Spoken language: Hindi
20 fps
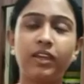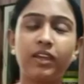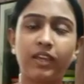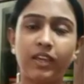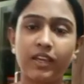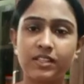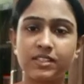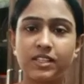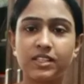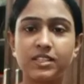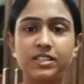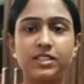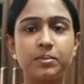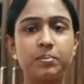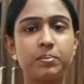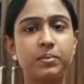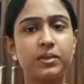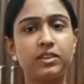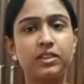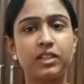कैसे
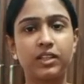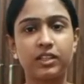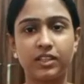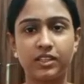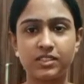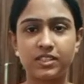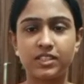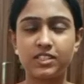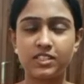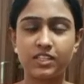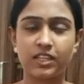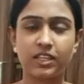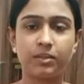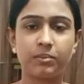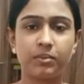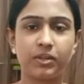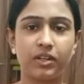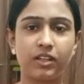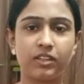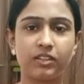सिंपल तरीके से चिकन
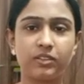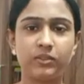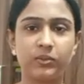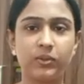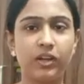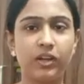बनाती हूँ